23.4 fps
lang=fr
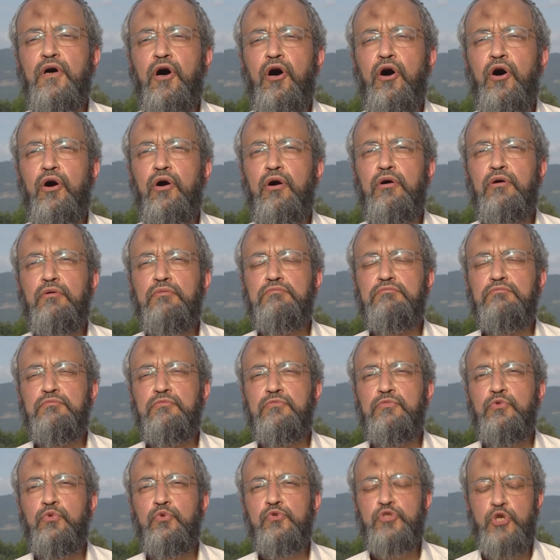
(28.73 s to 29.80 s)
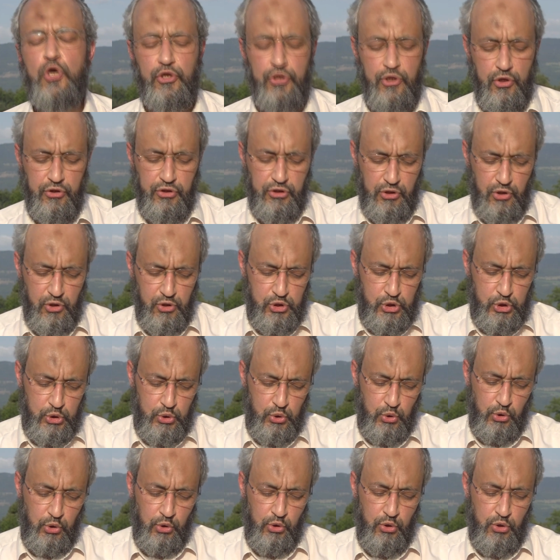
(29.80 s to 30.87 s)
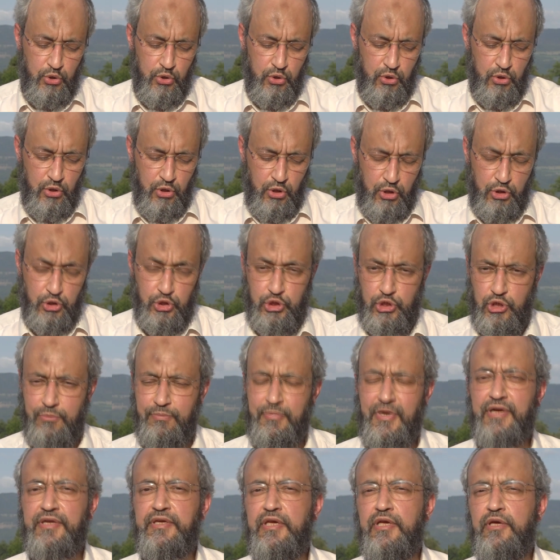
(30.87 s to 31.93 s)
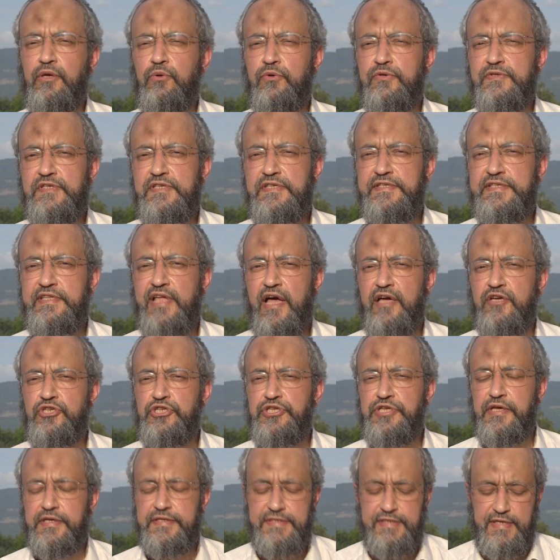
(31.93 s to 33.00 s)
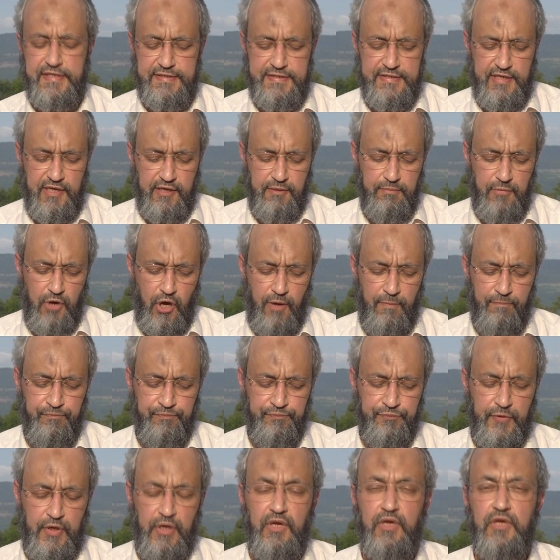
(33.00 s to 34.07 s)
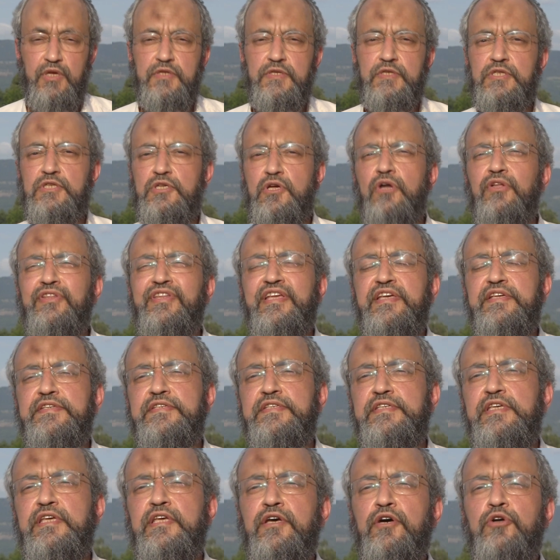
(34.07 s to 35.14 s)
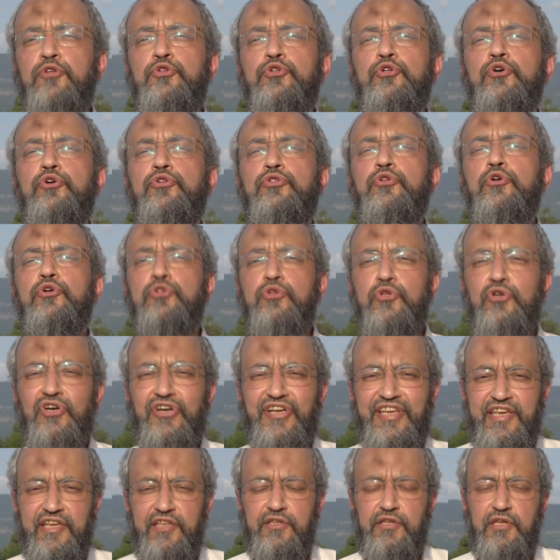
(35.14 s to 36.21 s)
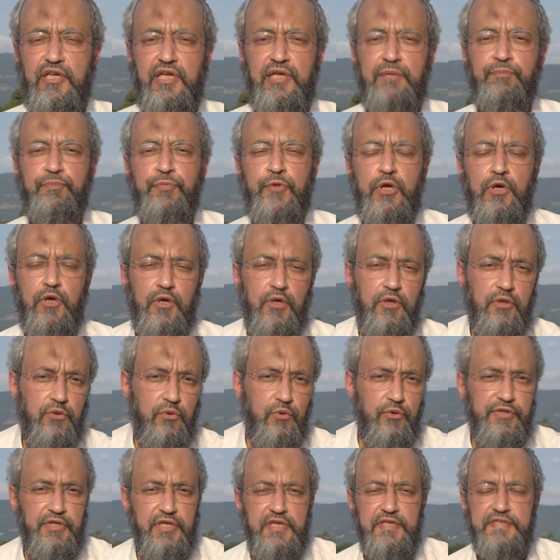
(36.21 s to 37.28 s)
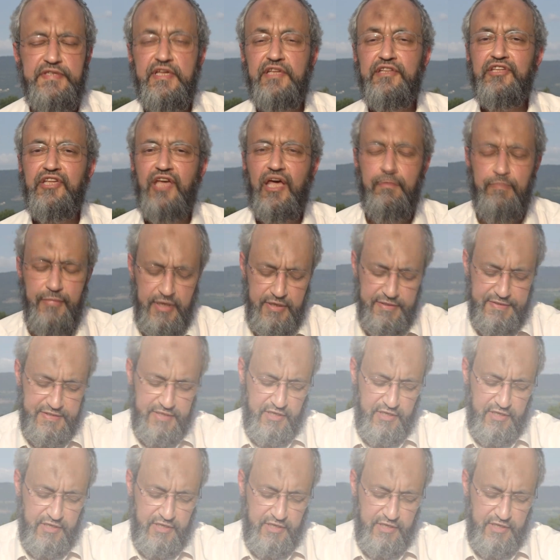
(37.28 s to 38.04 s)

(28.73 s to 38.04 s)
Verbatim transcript: en nous orientant sur le chemin qui consiste à agir sincèrement, sans désir de notoriété, nous dit cette très belle